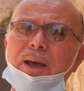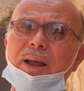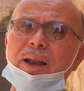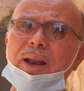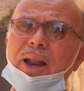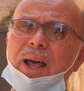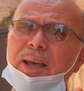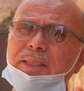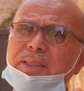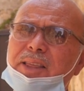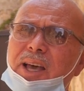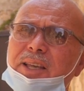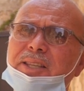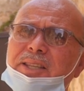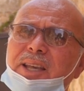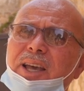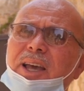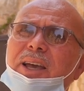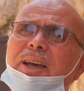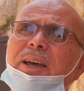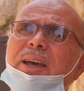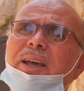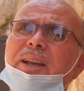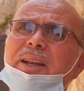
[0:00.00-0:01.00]
لا
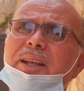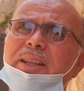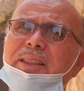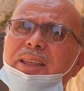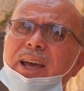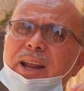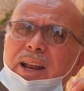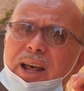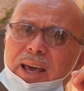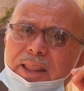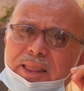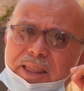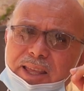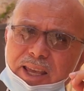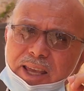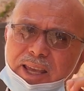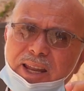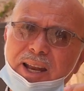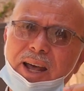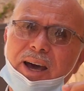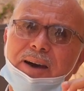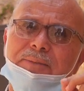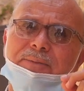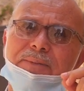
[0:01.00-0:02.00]
تسع ل
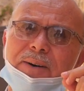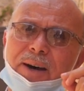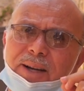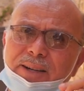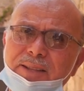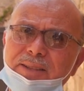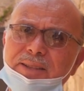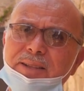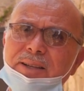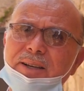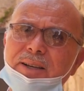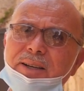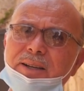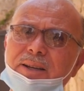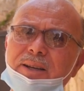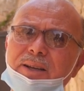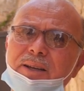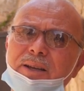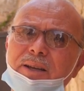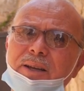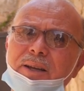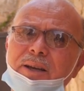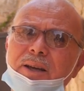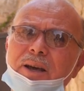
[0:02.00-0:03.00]
30 فرد
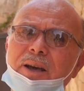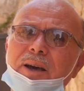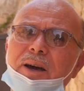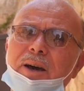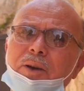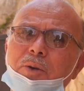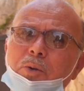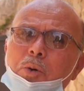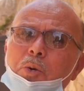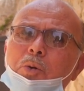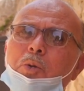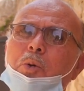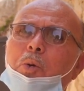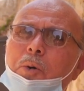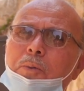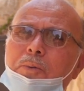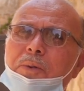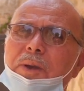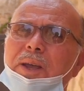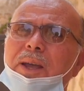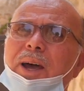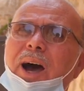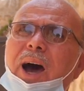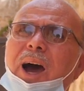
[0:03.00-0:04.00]
يوضع
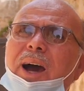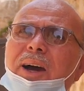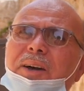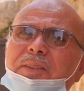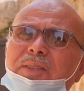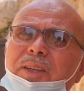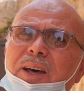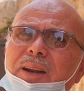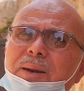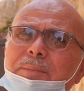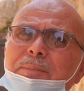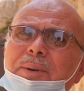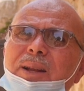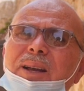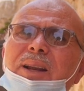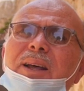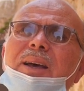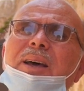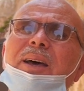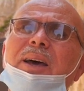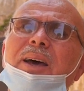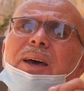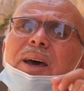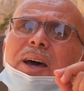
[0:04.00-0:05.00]
فيه اكثر من
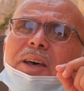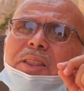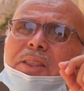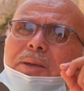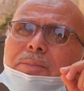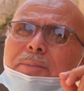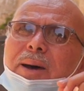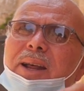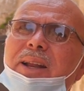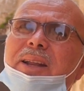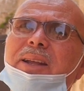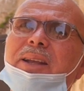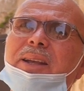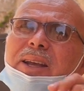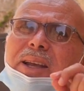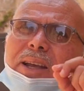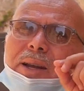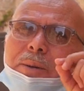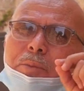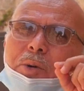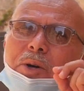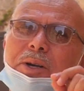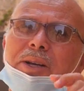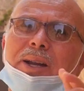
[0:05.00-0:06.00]

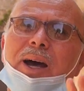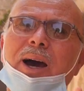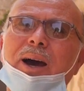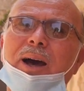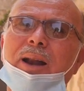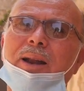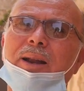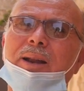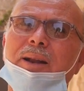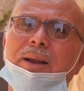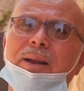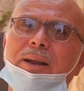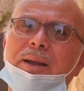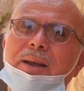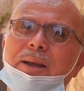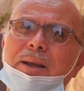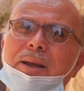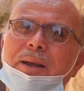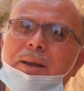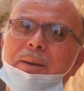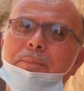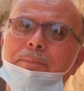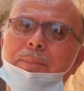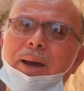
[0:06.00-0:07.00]
80 معتقل
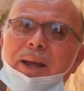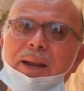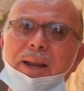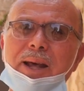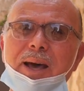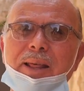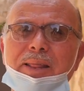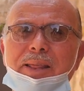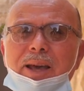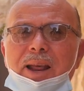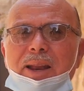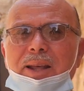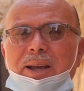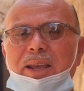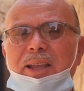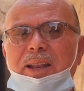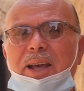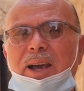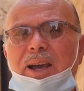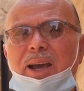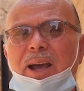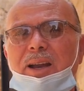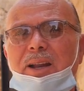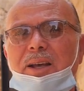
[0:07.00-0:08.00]
معنى ذلك
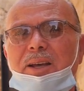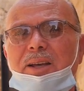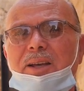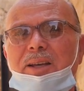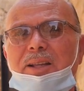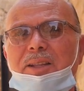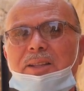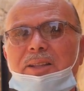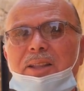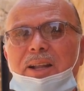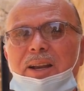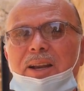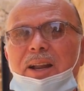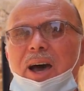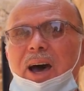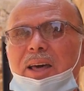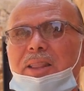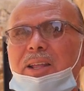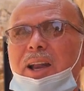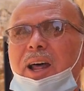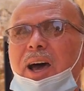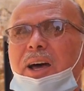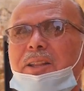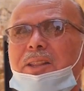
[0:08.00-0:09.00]
إذا كان درنا
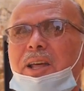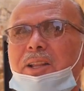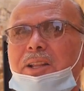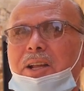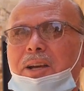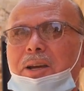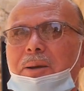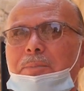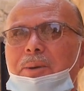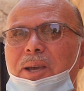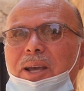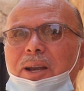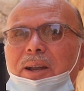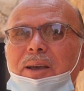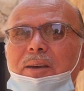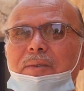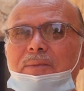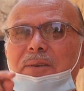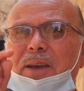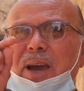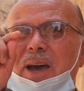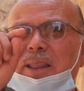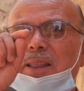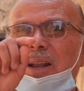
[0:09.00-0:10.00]
هذا العدد الكبير
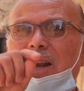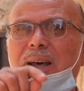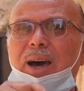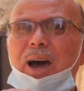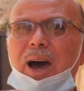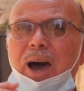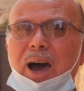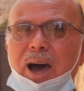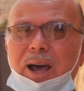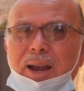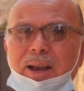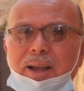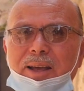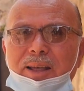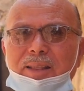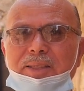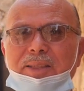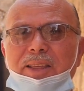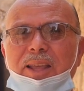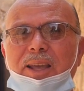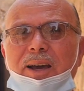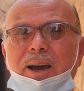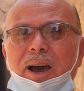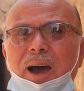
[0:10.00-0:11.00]
في هذا القاعة
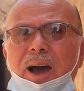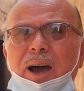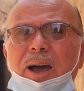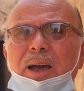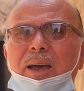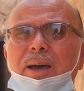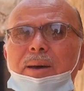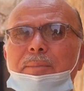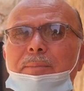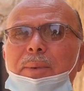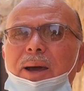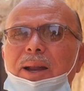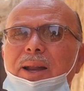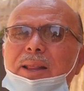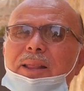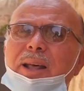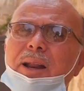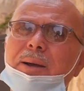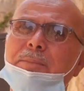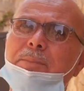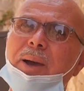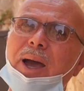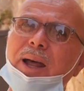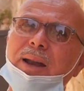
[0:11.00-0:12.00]
الضيقة معنى
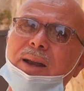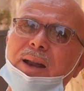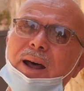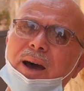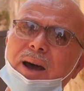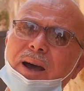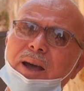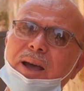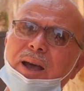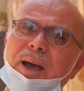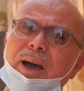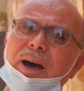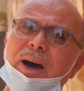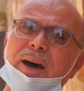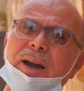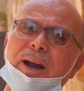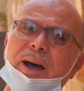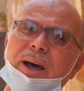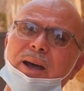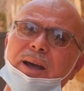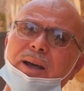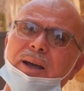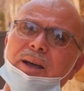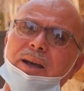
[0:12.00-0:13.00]
ذلك بأن
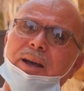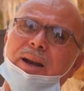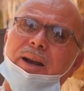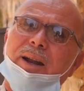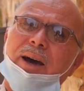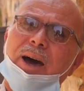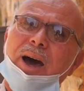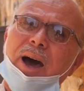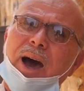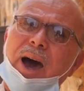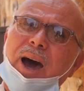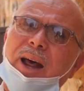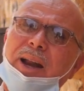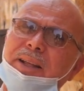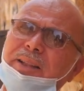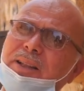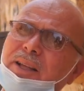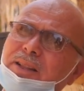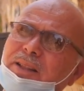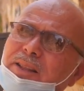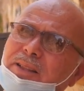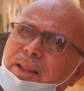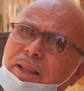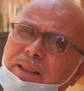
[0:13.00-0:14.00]
راه القاعة راهي
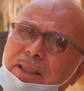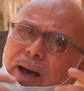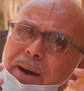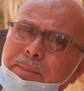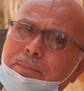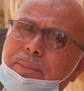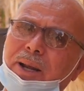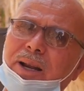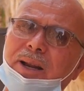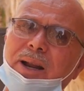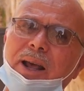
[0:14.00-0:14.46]
تتعمر